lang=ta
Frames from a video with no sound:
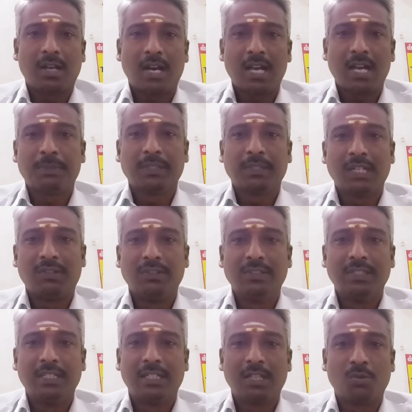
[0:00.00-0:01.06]
ஆரம்பத்தில்
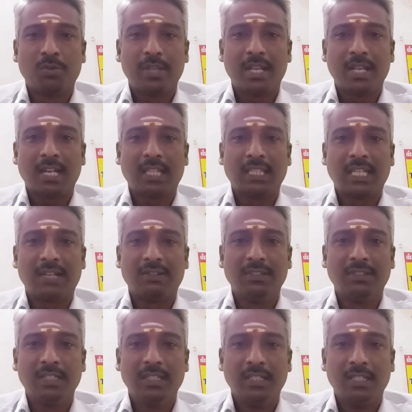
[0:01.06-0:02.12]
வந்து இருக்கக்கூடிய காலம்தான்
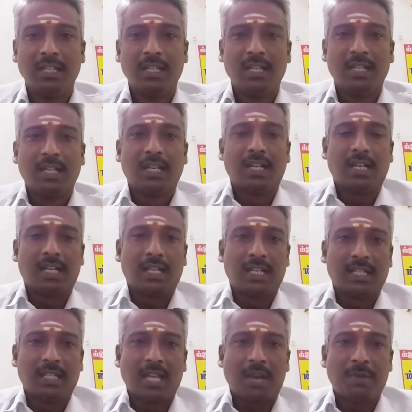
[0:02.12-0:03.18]
வந்து
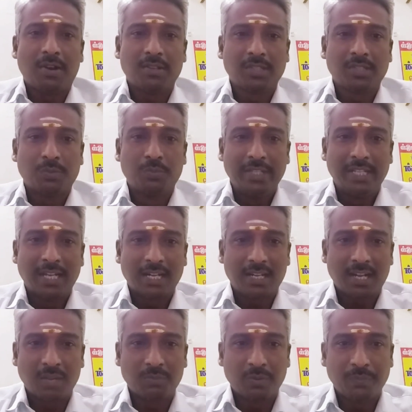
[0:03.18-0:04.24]
இந்த அமாவாசை முடிகிற
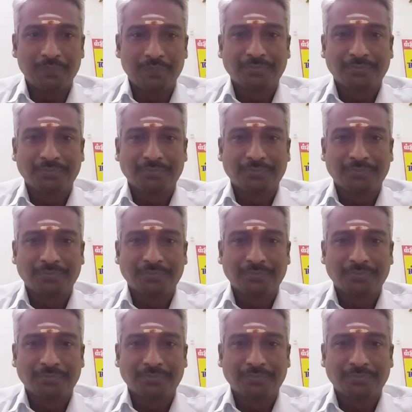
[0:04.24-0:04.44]
காலமும்